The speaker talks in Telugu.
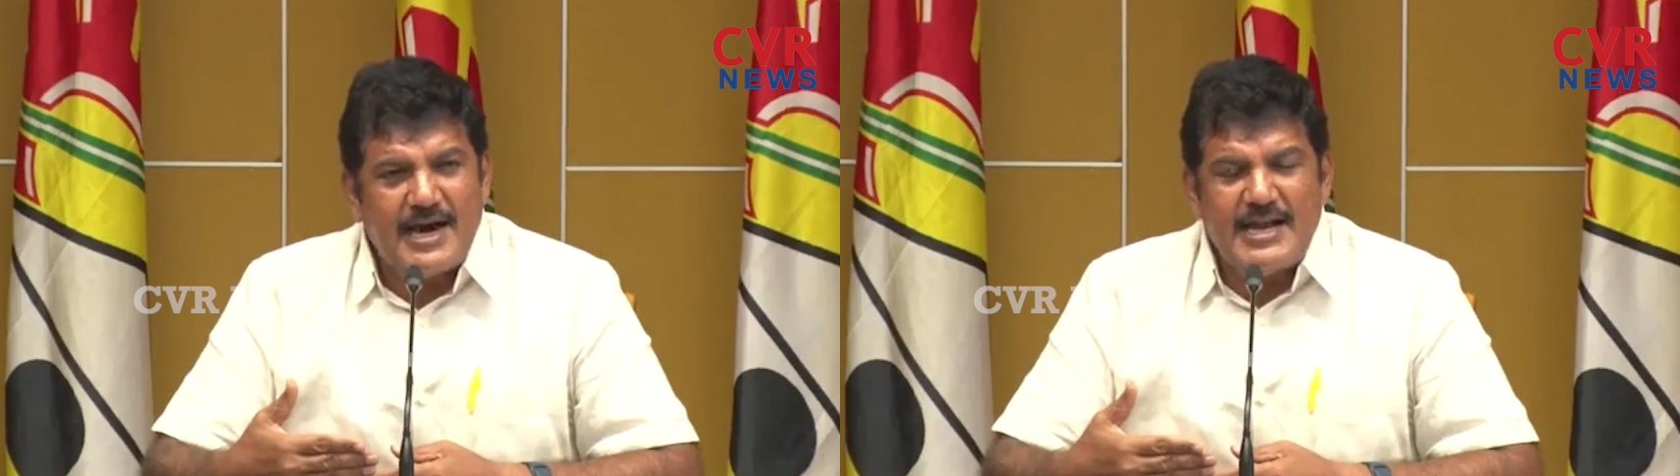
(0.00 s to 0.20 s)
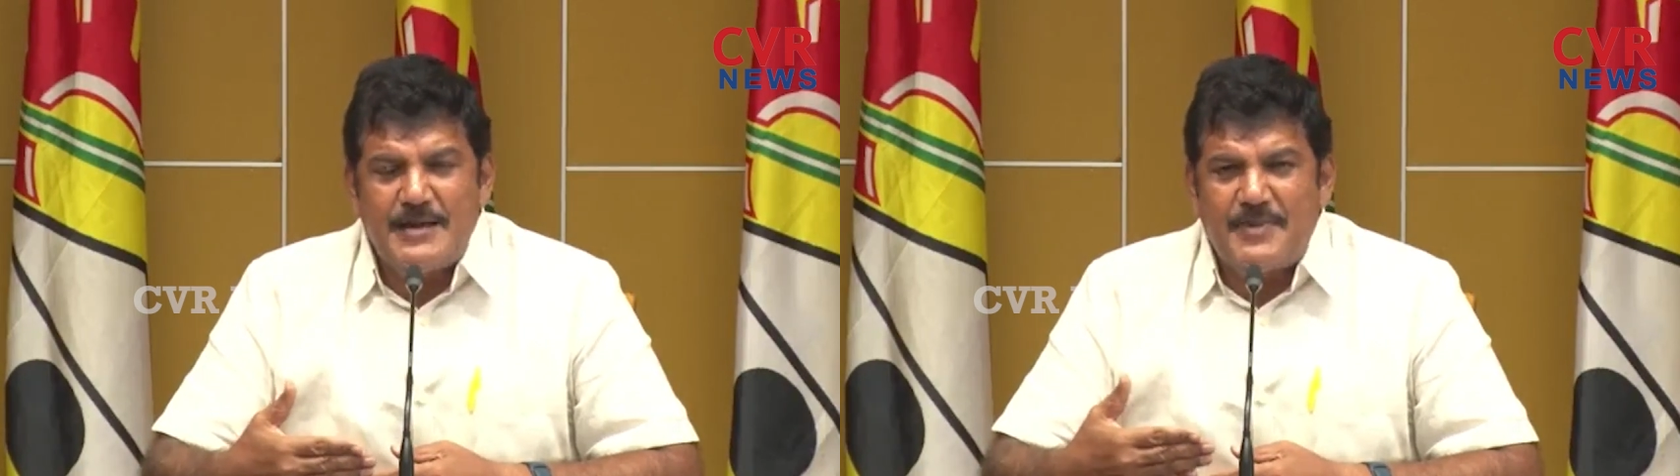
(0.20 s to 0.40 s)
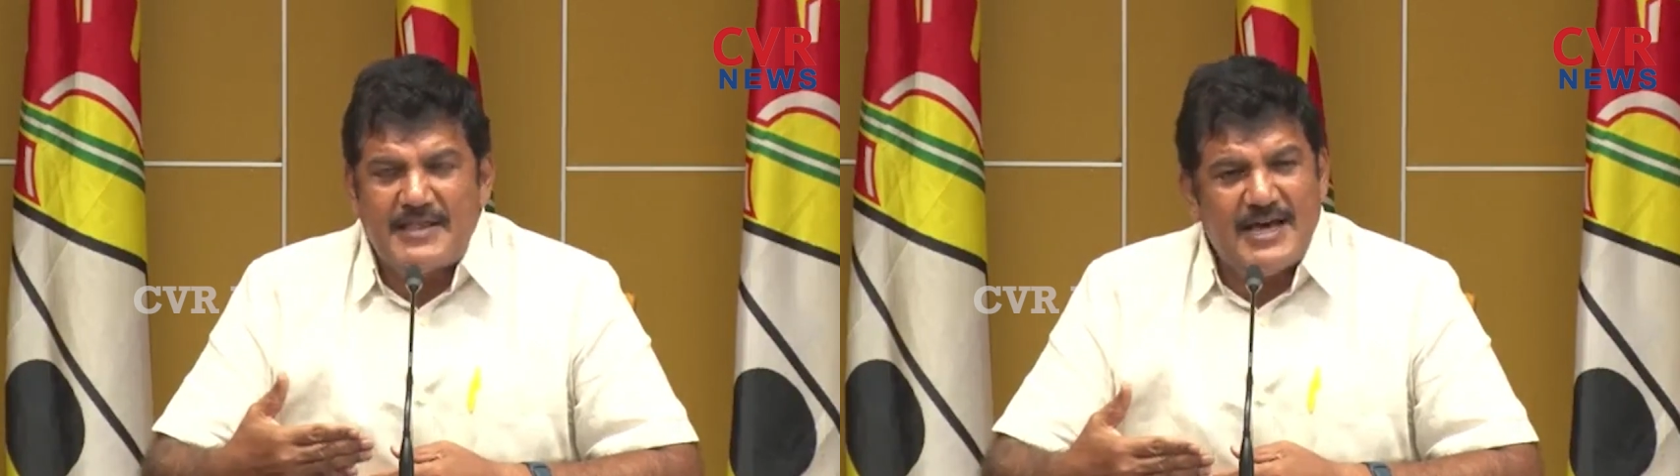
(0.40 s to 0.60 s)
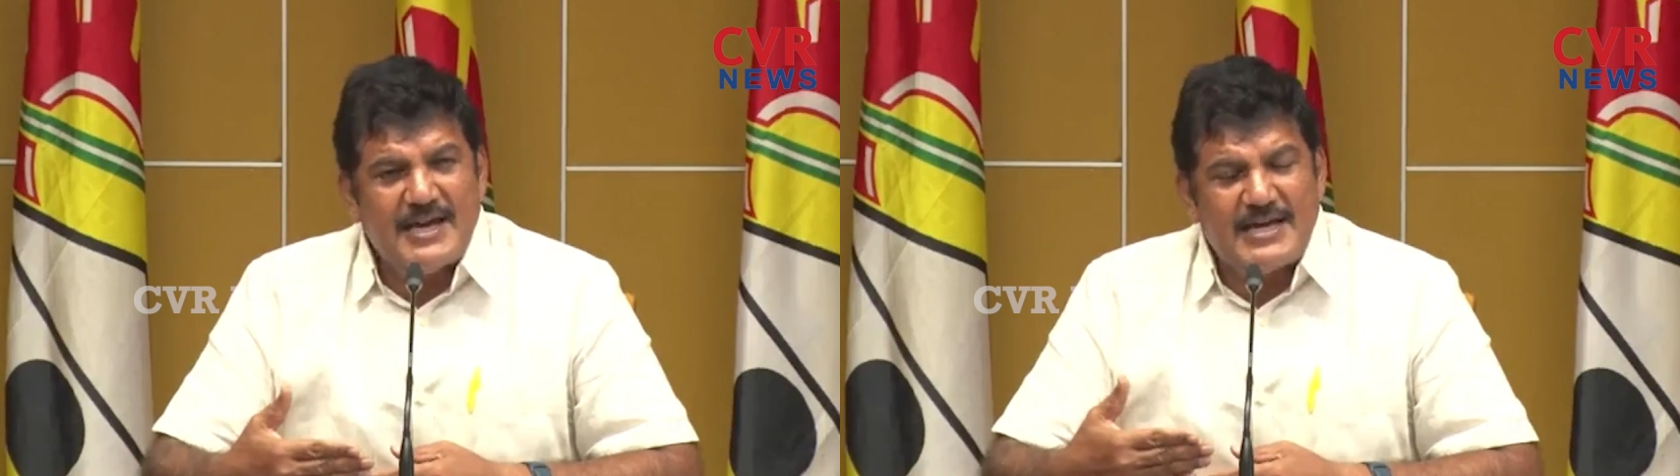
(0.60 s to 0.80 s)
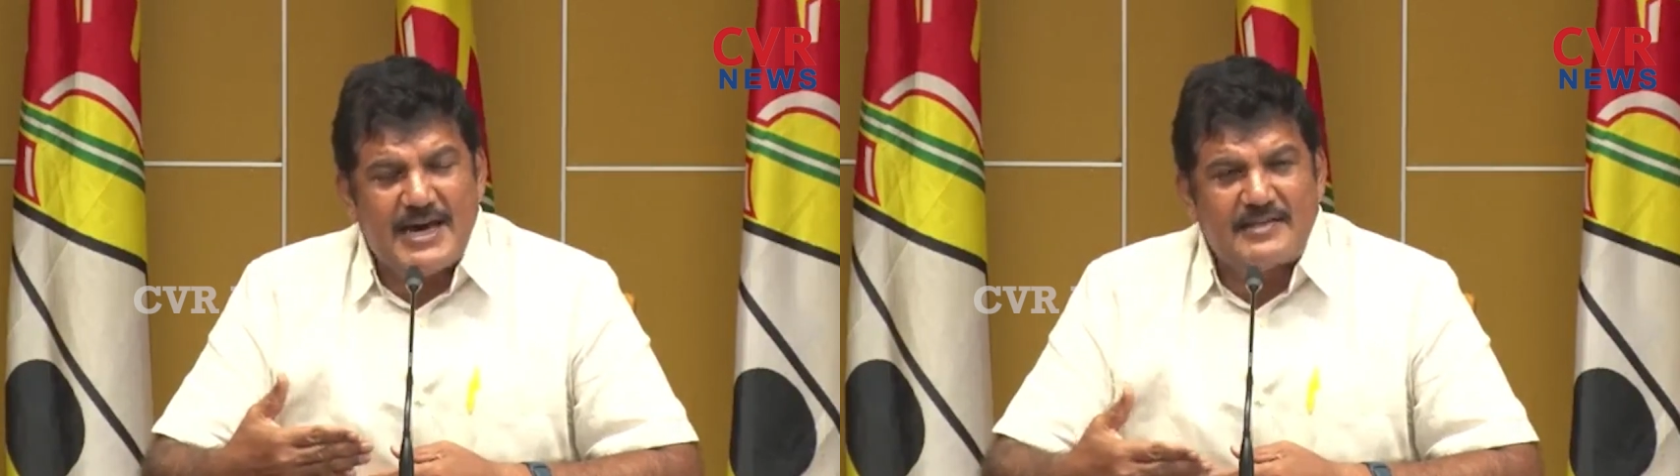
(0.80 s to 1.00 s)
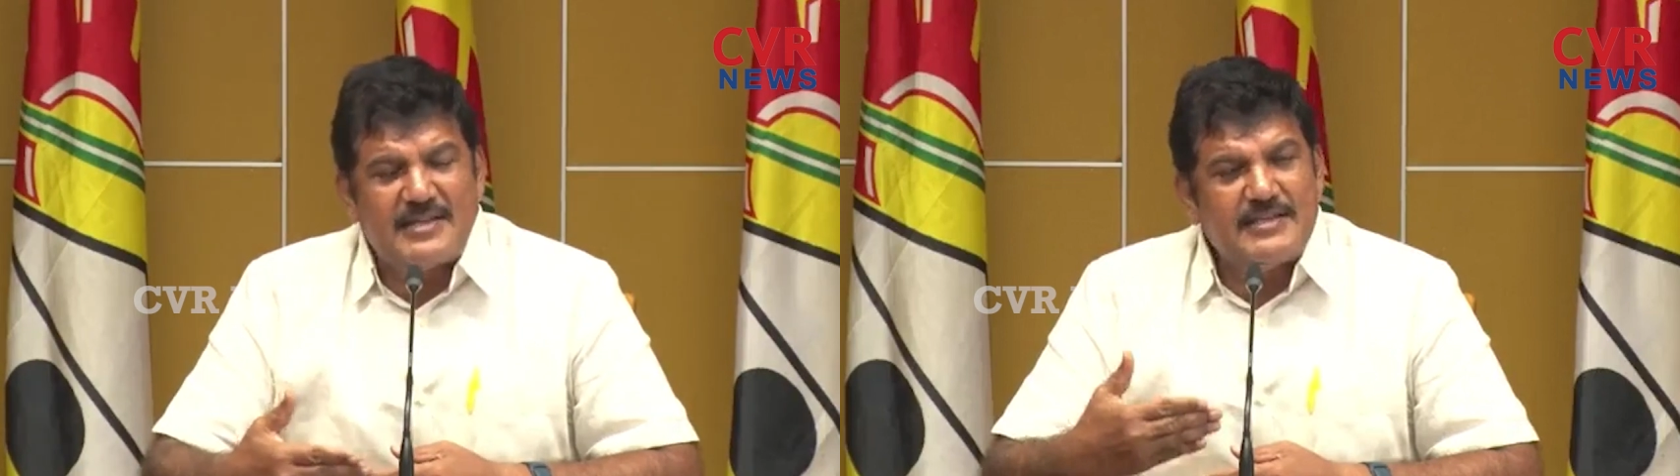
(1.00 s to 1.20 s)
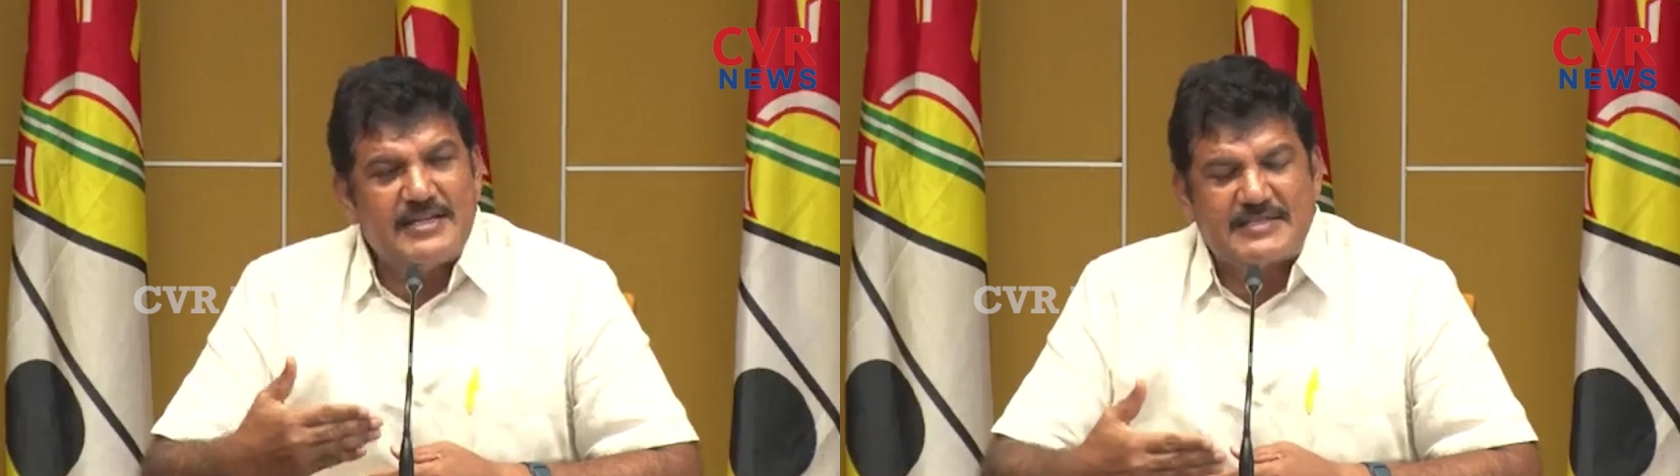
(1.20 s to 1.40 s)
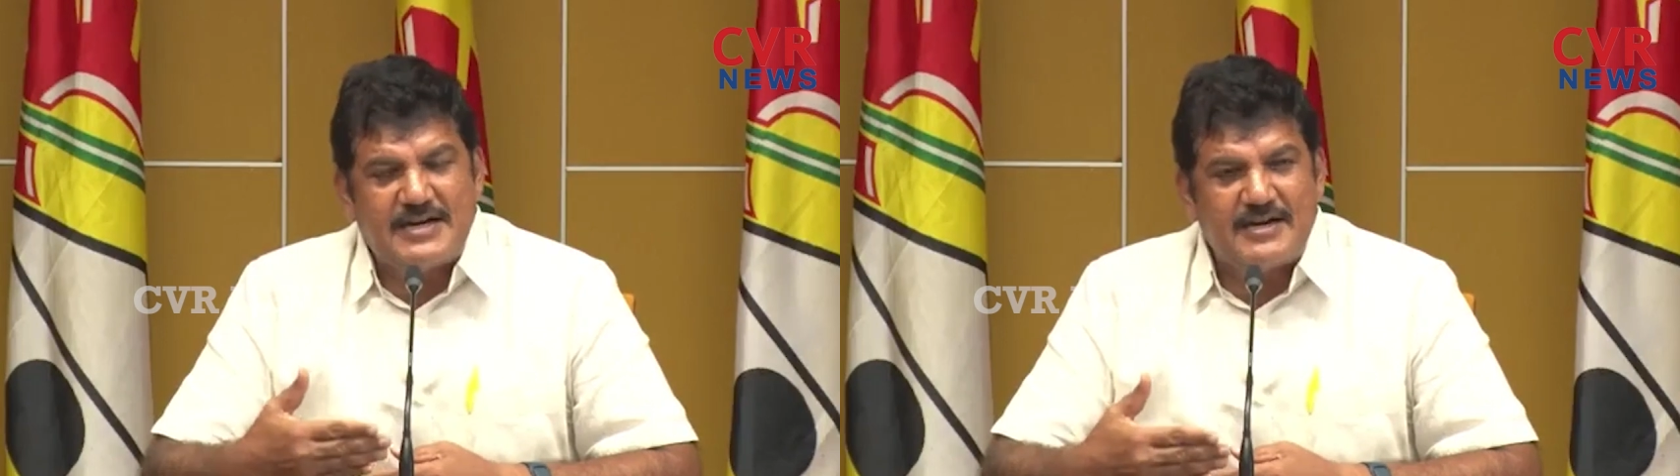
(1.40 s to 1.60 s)
అనే పదానికి అర్థం
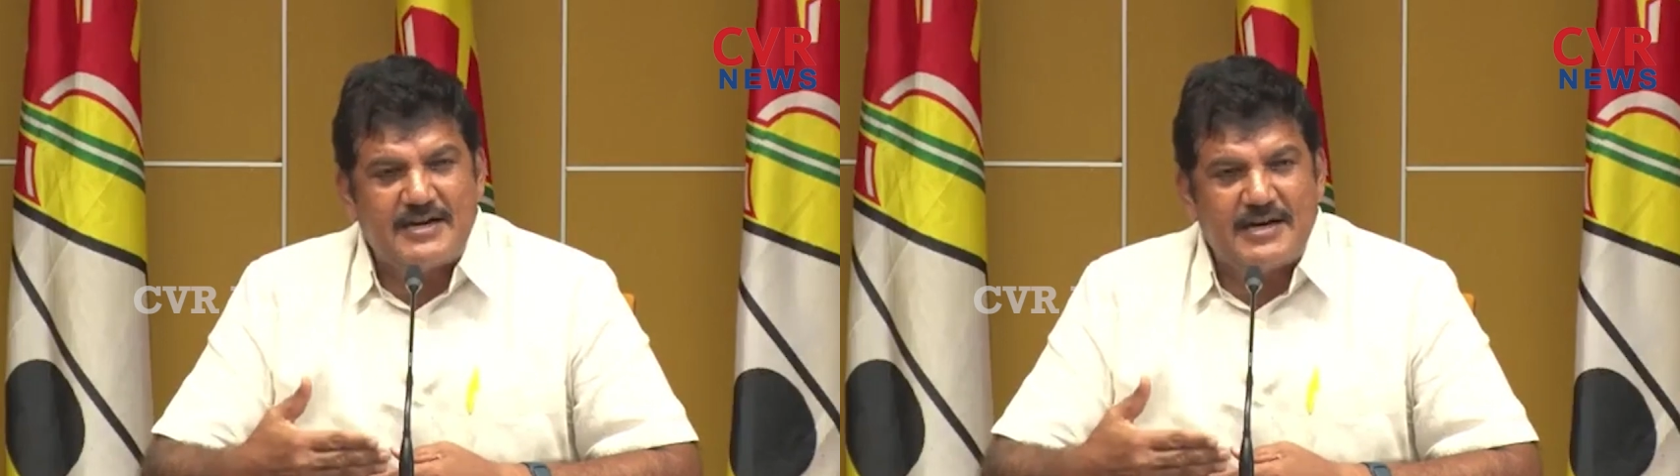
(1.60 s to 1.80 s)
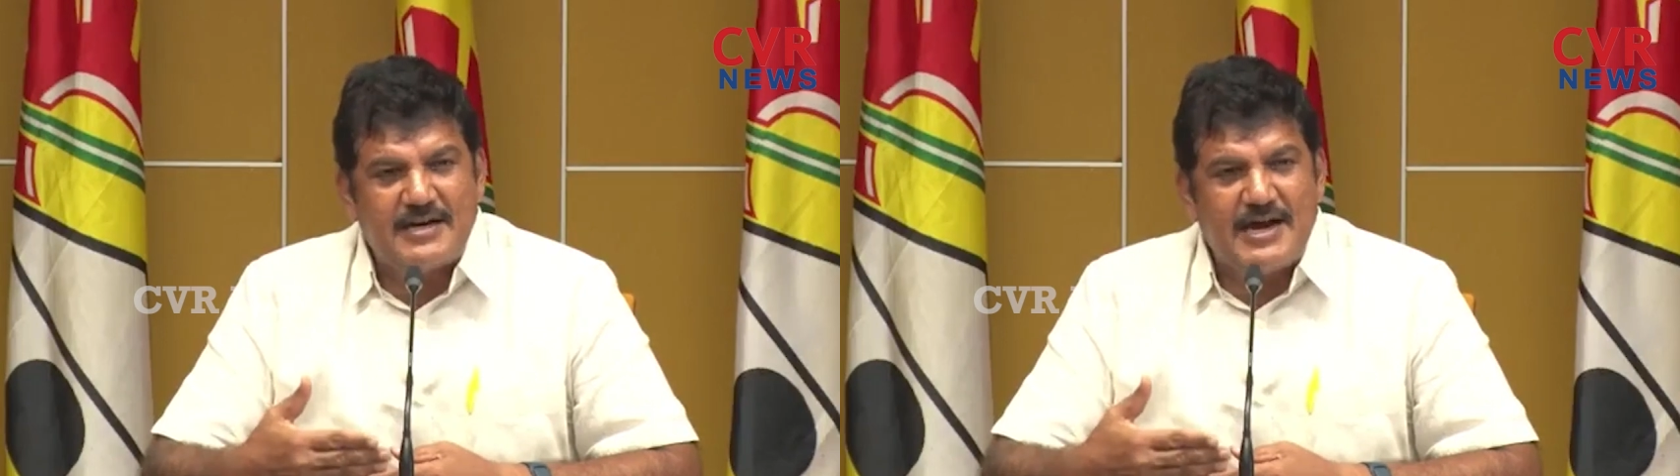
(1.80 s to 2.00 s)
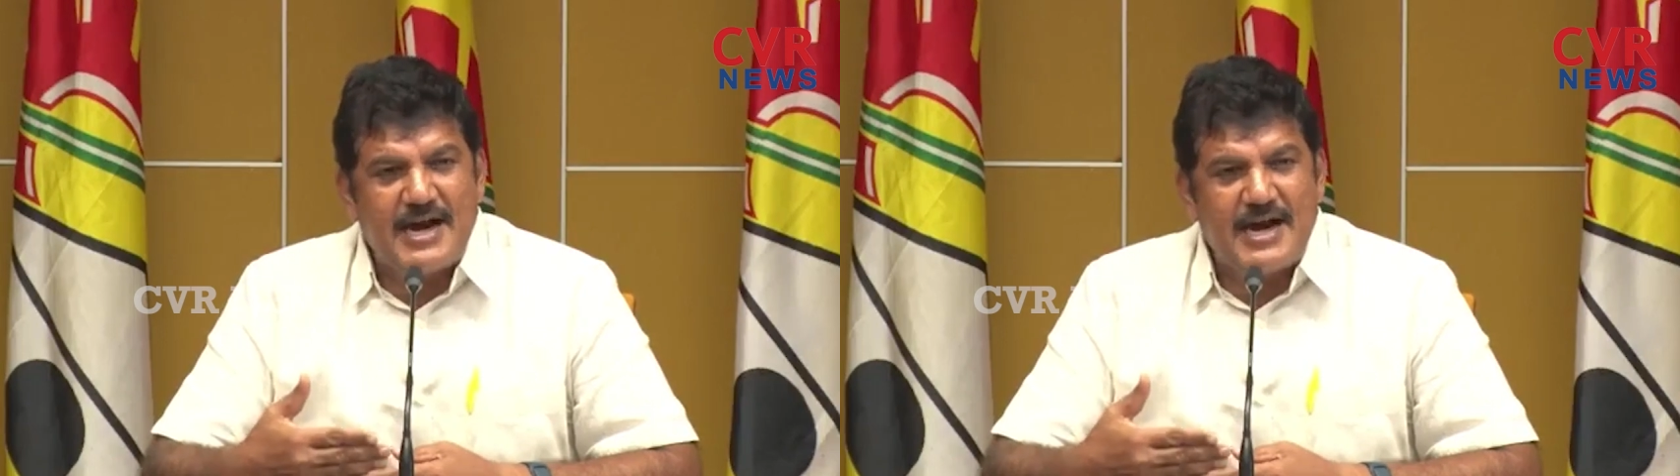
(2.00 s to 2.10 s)
తెలుసా అంటున్నా